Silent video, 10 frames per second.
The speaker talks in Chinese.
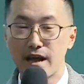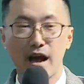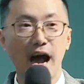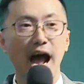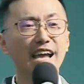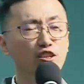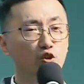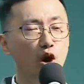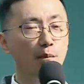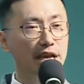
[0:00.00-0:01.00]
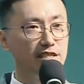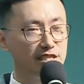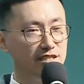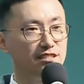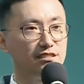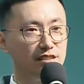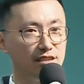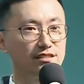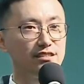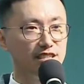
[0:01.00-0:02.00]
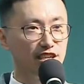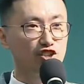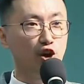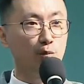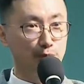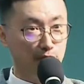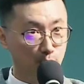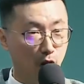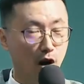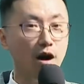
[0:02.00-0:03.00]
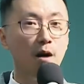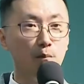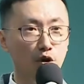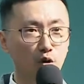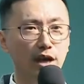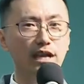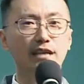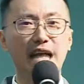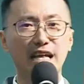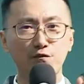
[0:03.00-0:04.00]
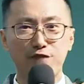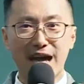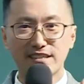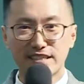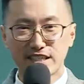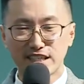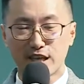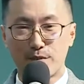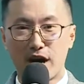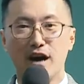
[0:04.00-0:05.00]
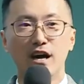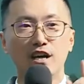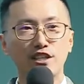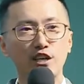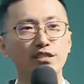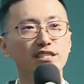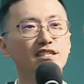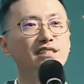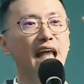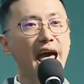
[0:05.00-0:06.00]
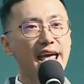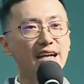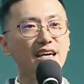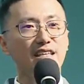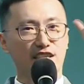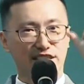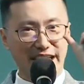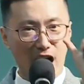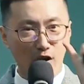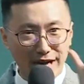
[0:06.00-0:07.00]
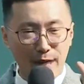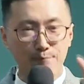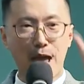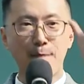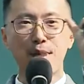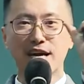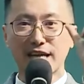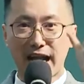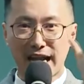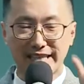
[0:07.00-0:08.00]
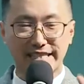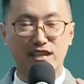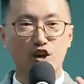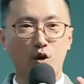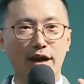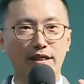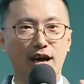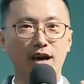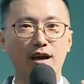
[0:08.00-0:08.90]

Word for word: 爱多美其实也是一个 shopping mall。不过呢，它的方式是什么？就是那一个 discount card、member card 来讲的话呢，